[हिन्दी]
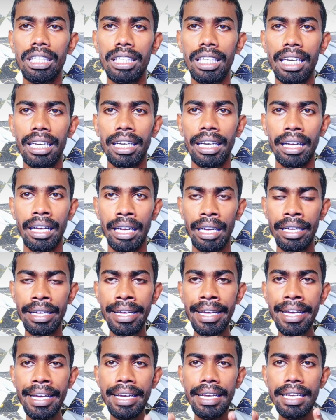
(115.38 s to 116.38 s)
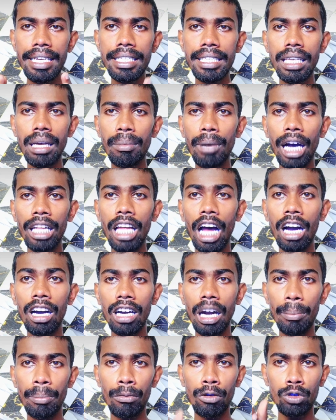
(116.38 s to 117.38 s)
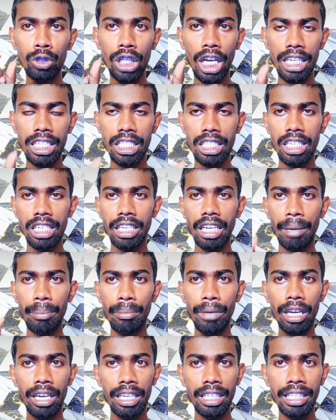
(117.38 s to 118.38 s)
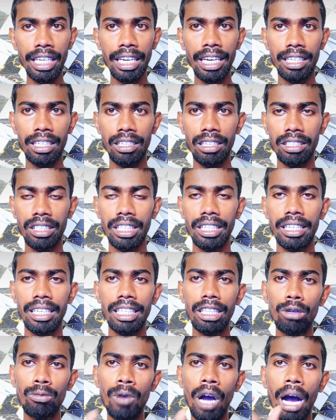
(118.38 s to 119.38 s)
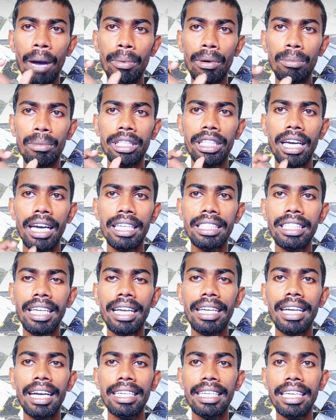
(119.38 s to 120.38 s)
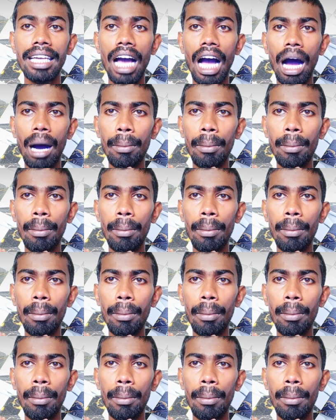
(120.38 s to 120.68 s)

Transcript: में दे दिया गया है इसके बाद अगर आप मोनिटाइजेशन टाइप में रीडायरेक्ट करते हैं तो वहाँ पर बताया जाएगा कि